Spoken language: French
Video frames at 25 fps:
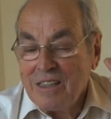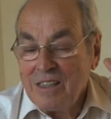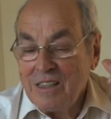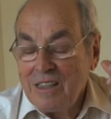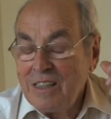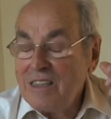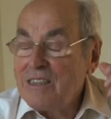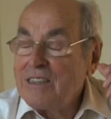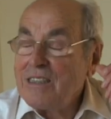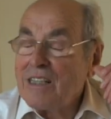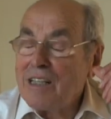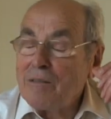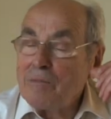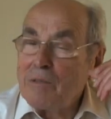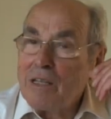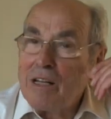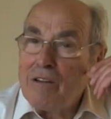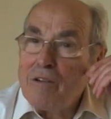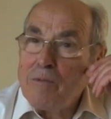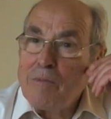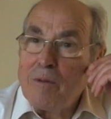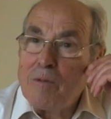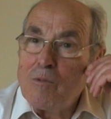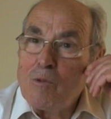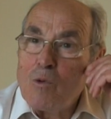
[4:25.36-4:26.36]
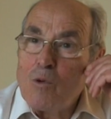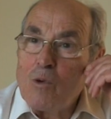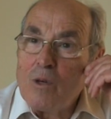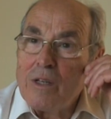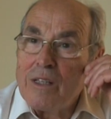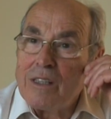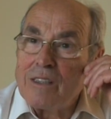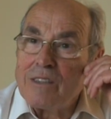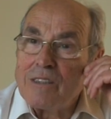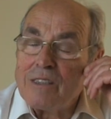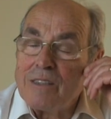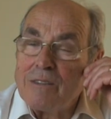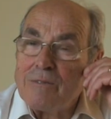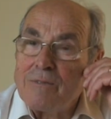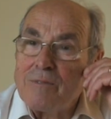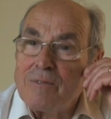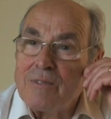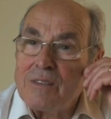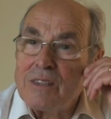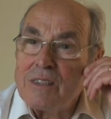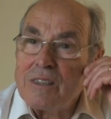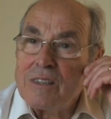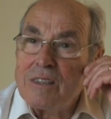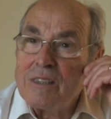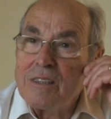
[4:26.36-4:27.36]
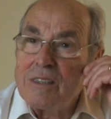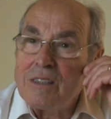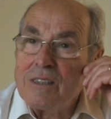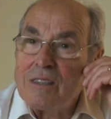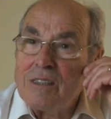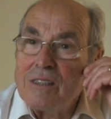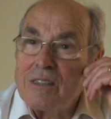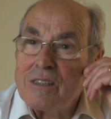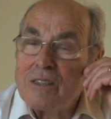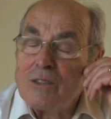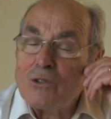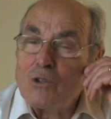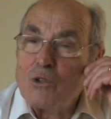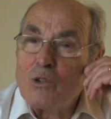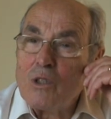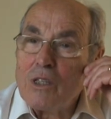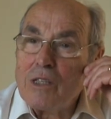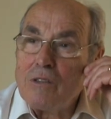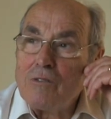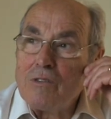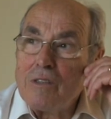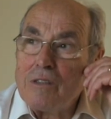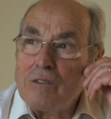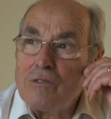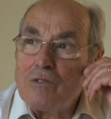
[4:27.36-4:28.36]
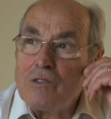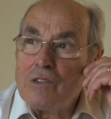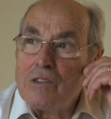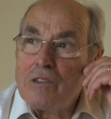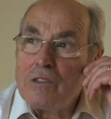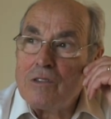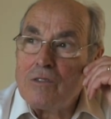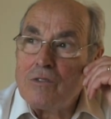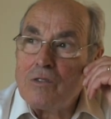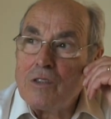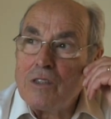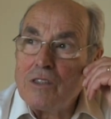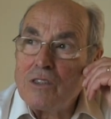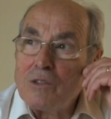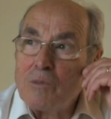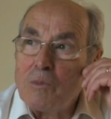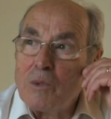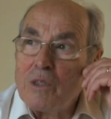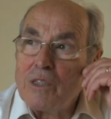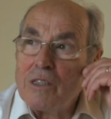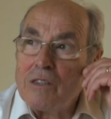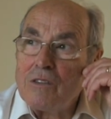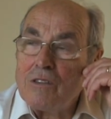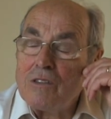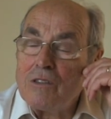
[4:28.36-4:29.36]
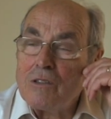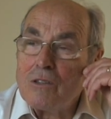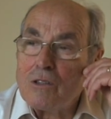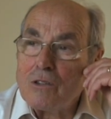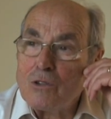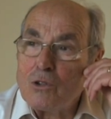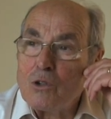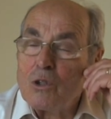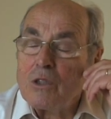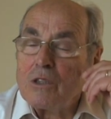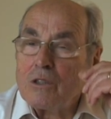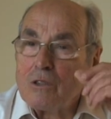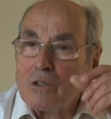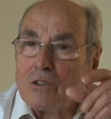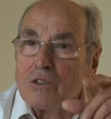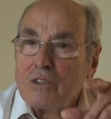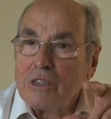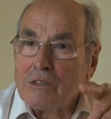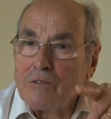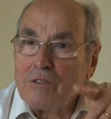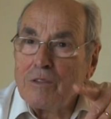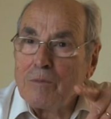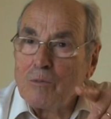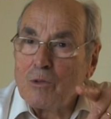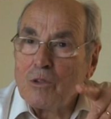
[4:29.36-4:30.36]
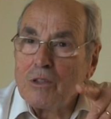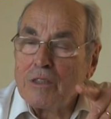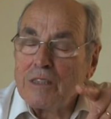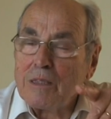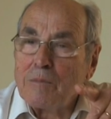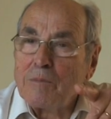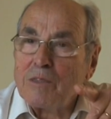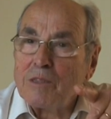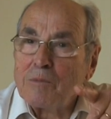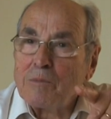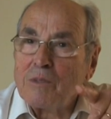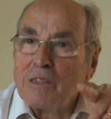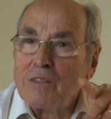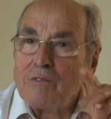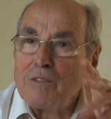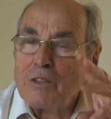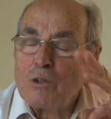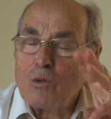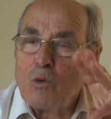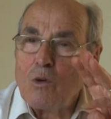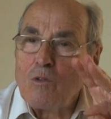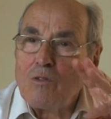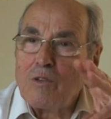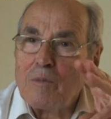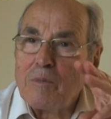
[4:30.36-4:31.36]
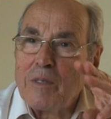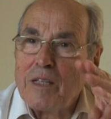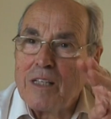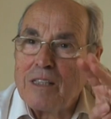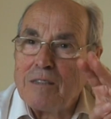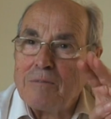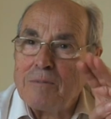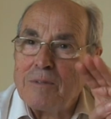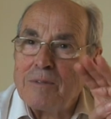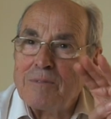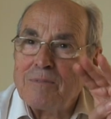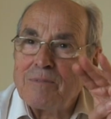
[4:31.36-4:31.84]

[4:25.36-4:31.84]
les Arabes, il n'y avait pas beaucoup à Aix. Quand je suis arrivé en, France, moi, quand, j'avais mon établissement, il y avait trois familles arabes.